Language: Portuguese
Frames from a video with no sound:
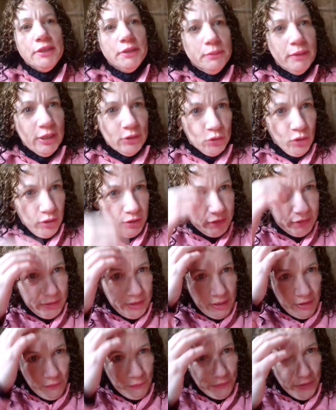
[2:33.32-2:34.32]
Eu tô
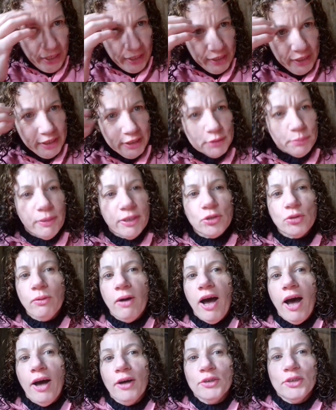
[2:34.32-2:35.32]
tão feliz,
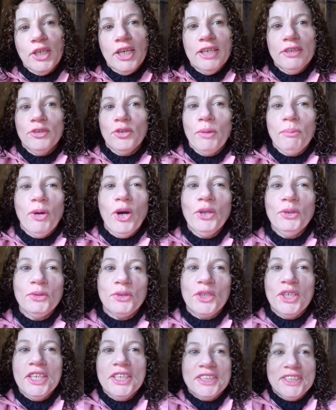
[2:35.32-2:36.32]
pessoal. Vocês é uma boa
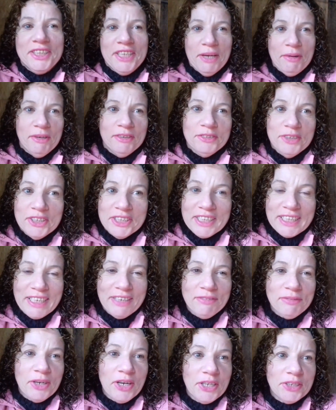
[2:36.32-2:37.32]
notícia. Vou
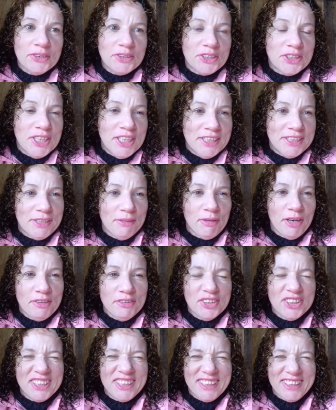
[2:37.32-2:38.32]
contar uma boa notícia pra
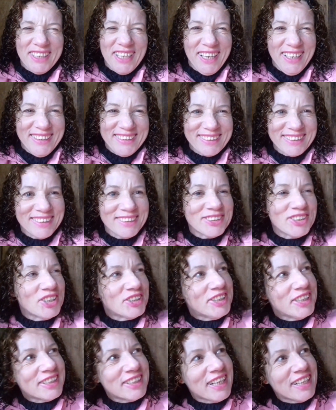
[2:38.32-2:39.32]
vocês. O seu
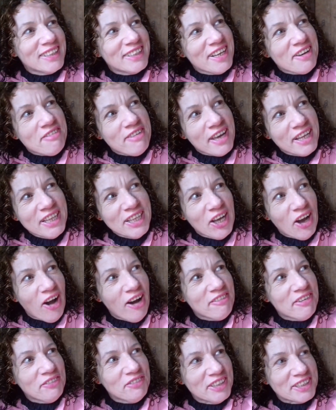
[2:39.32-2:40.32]
Tito tá de TV
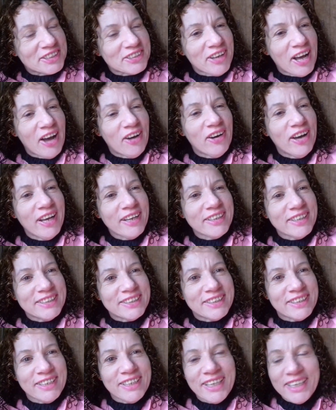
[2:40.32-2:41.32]
nova, pessoal. Olha que
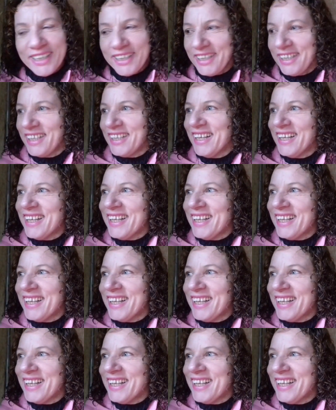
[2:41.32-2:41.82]
chique.